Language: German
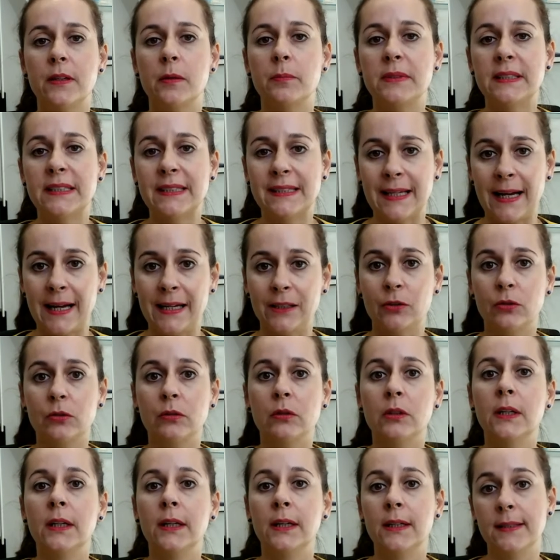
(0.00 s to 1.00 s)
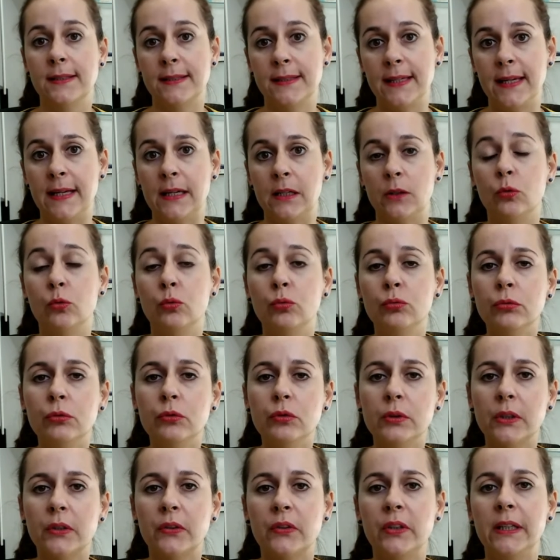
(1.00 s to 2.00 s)
Das war bis dato sehr
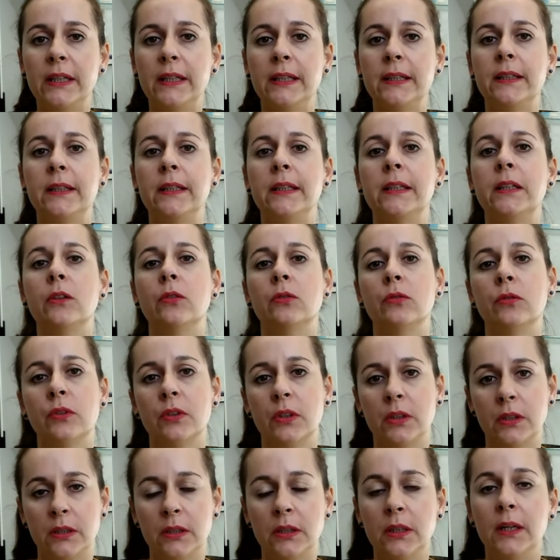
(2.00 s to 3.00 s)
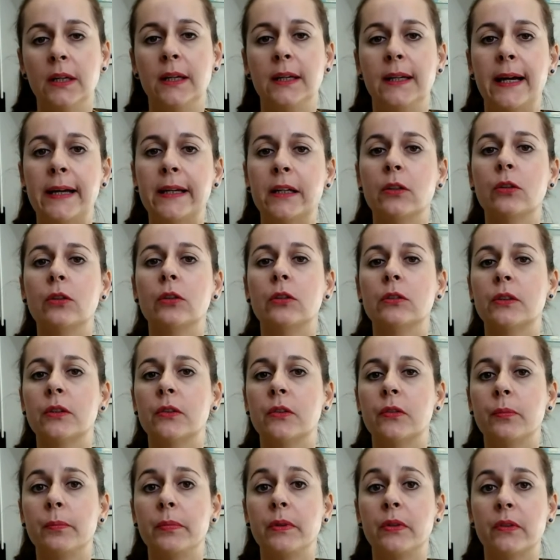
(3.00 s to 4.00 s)
undurchsichtig und äh, leider
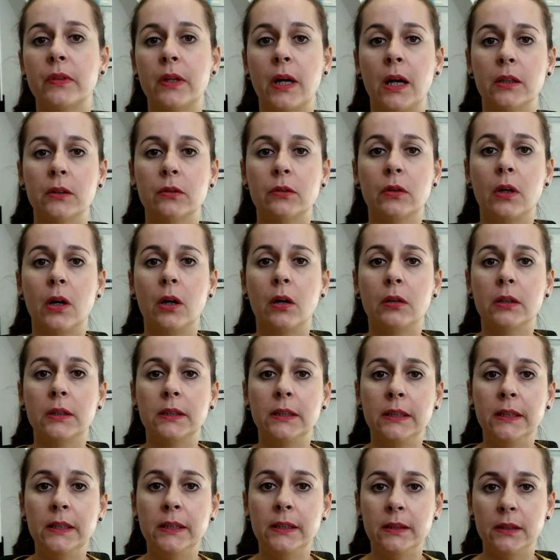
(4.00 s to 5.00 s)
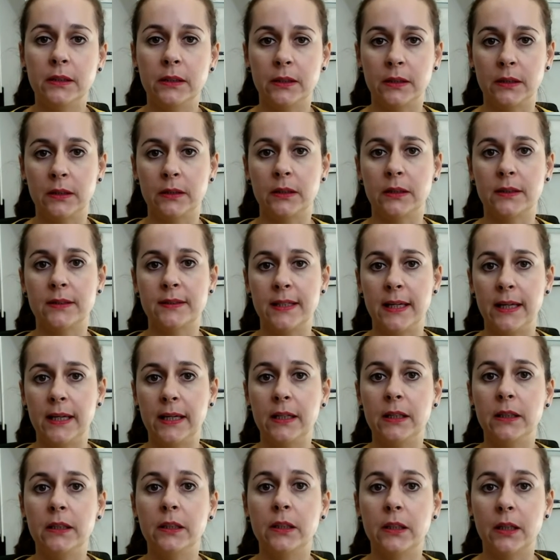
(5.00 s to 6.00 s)
Gottes bis dato auch nicht in den
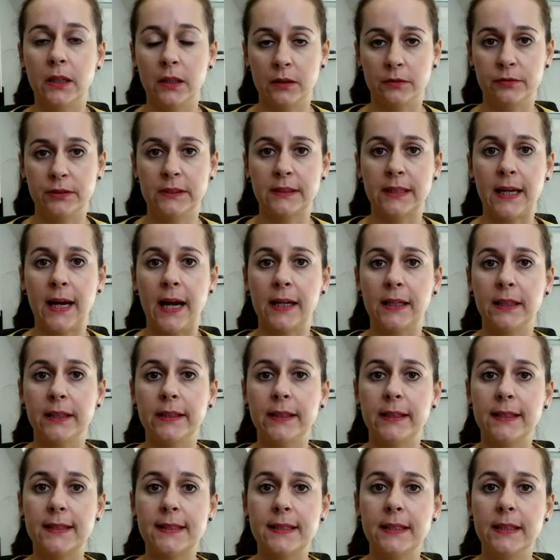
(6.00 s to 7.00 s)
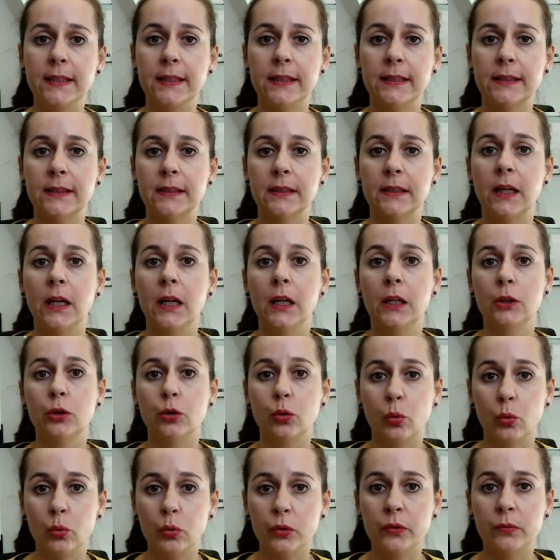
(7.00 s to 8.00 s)
tatsächlich äh, vertraglich gesicherten
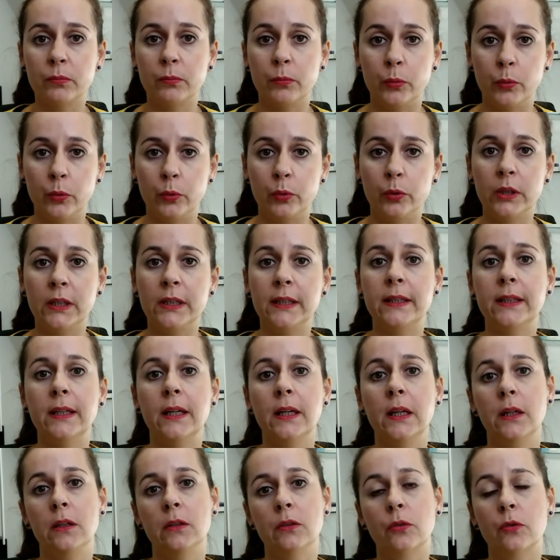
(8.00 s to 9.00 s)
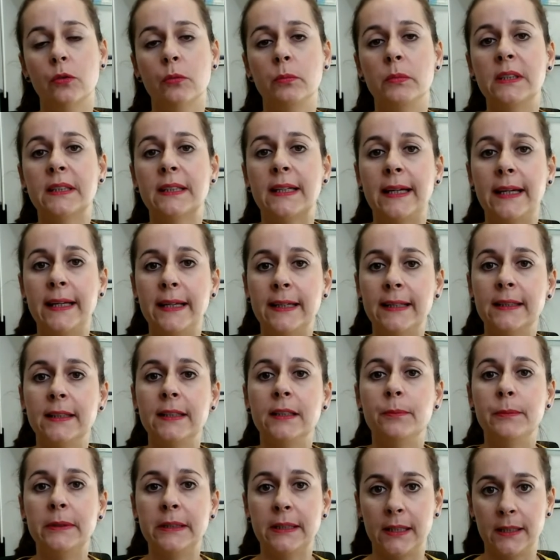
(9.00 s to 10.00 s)
Dosen möglich. Und somit
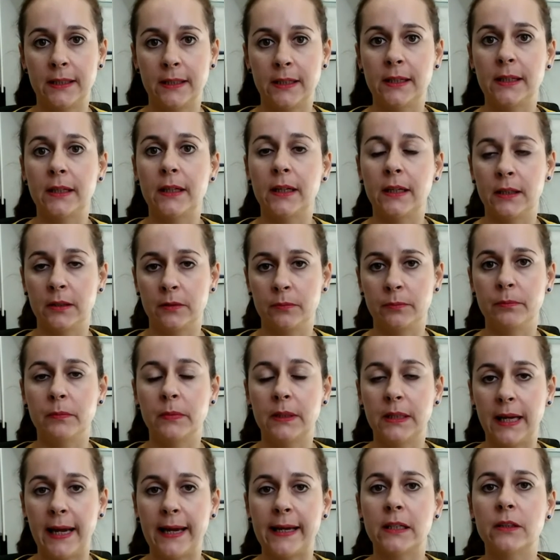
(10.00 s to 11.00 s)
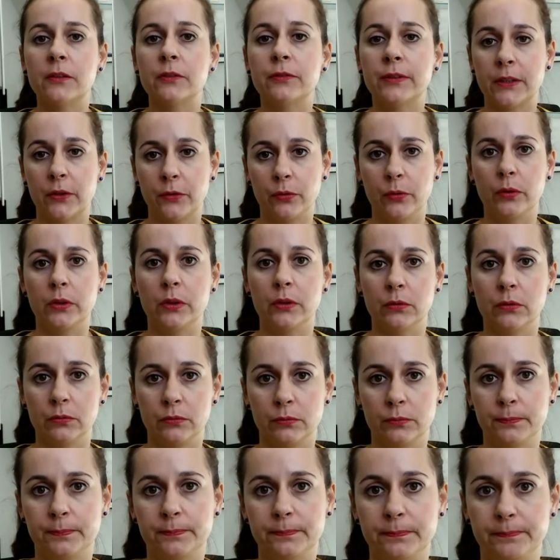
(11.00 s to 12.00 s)
rechne ich mit einer ähm, kleinen
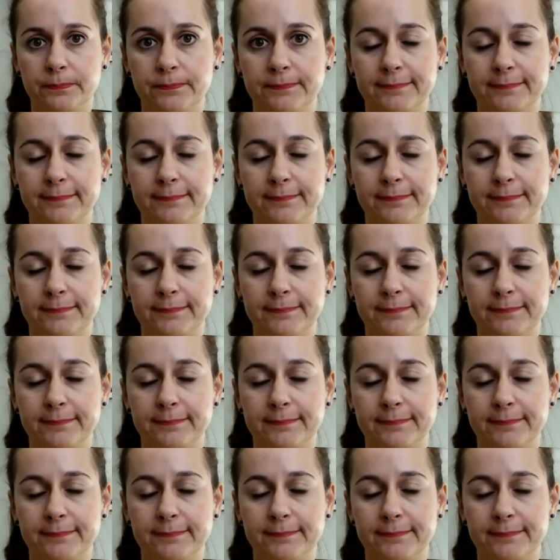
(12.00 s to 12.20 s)
Verzögerung.